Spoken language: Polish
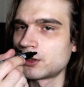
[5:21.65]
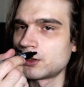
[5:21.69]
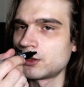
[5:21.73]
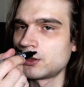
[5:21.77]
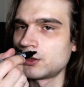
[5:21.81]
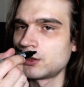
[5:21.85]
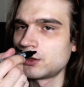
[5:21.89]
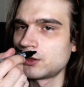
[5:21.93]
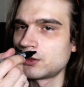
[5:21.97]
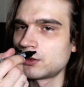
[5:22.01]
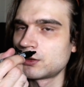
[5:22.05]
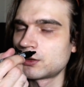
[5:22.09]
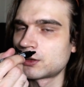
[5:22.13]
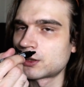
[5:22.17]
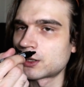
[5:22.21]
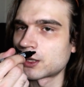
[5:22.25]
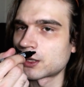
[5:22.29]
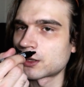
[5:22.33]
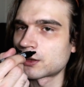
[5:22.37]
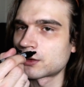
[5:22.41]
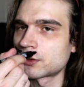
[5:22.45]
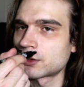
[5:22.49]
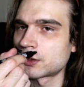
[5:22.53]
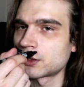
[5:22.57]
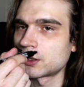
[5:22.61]
I
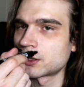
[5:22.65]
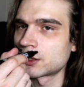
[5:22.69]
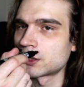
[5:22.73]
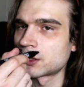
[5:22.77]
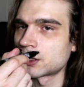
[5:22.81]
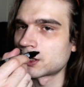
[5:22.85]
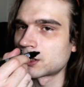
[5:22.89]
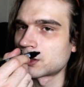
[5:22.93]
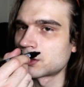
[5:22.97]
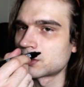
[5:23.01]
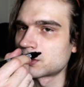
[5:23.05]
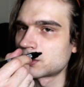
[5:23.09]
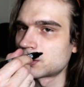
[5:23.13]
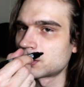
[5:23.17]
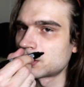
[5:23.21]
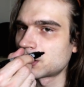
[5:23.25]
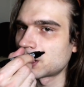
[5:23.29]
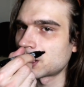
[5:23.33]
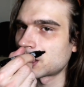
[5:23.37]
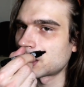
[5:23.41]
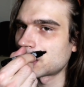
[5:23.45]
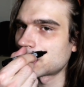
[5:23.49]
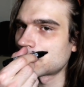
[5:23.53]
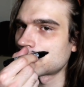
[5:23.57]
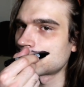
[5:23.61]
tak jednego
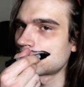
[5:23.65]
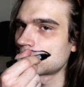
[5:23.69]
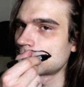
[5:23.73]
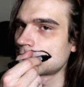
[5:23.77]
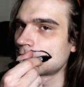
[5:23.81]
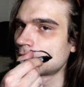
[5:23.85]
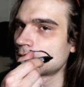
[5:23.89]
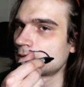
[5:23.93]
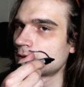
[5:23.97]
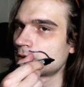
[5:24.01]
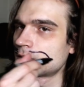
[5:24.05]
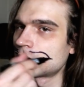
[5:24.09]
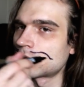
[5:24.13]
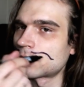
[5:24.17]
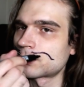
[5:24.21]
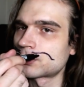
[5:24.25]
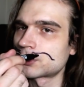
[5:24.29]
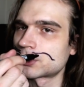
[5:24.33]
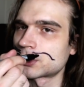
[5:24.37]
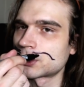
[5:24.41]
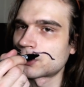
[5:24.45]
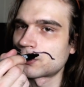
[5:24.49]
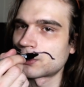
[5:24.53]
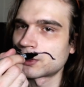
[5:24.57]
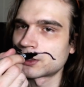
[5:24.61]
dnia na
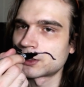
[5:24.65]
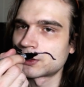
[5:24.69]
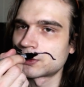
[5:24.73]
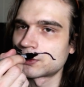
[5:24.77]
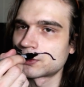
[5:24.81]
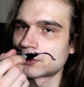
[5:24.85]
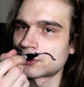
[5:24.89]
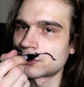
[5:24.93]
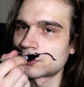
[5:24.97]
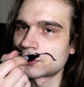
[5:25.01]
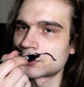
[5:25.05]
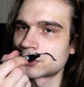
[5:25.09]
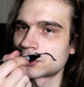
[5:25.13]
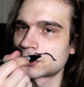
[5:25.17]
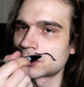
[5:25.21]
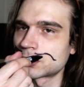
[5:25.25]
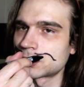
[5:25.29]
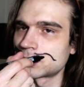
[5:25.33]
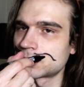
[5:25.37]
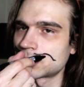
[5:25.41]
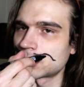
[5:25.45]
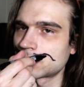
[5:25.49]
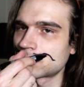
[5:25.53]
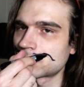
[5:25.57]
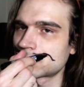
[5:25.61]
przykład
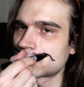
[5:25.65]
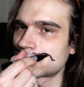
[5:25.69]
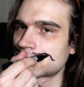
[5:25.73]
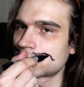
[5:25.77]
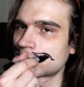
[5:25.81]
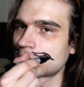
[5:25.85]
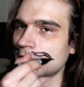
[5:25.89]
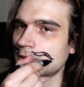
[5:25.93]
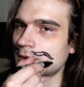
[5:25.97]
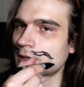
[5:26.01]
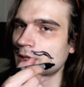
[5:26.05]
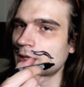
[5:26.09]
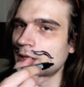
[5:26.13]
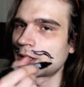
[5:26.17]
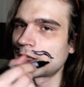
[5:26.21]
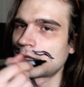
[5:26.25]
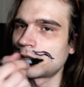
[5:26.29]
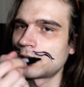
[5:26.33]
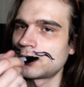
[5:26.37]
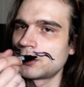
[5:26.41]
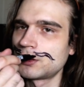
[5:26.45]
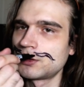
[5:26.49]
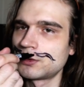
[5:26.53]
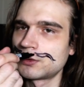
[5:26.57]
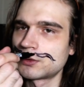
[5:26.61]
wszystko działo się w
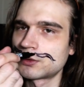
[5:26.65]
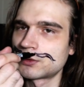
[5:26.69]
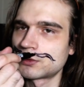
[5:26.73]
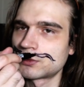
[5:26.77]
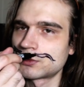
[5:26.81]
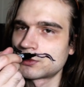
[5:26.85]
takiej